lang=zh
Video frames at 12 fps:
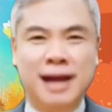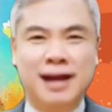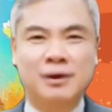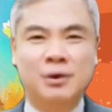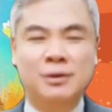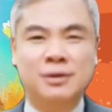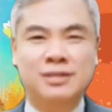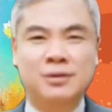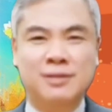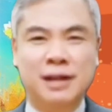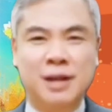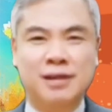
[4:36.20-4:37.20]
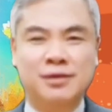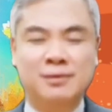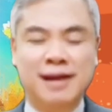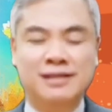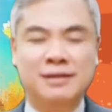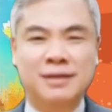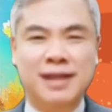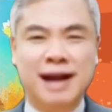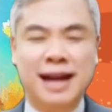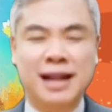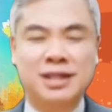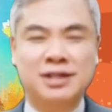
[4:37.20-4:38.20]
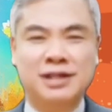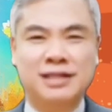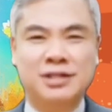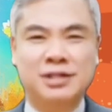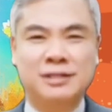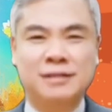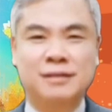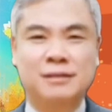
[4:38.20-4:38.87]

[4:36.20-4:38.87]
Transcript: 哎，你你反正不不，哎呀，去去去去去。